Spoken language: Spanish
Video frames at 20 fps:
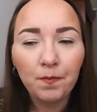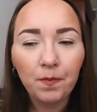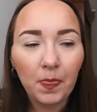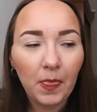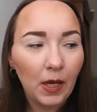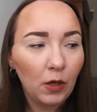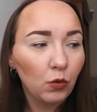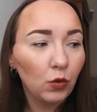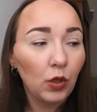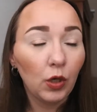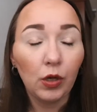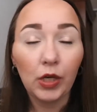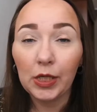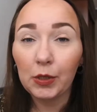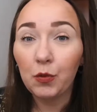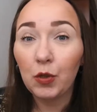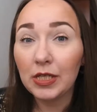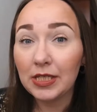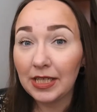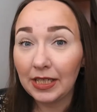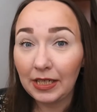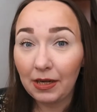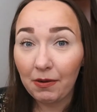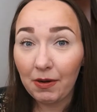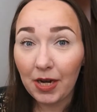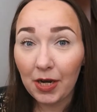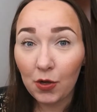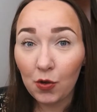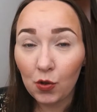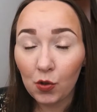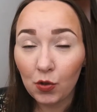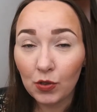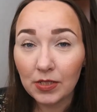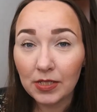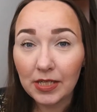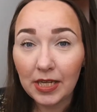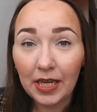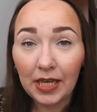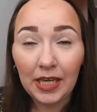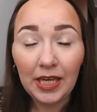a uno le cuesta trabajo
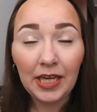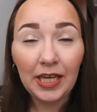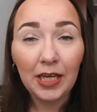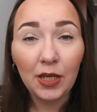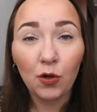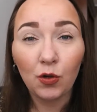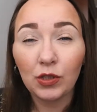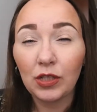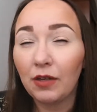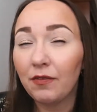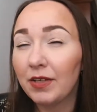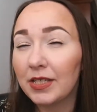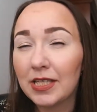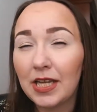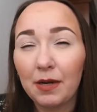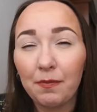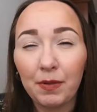conseguir o tal vez al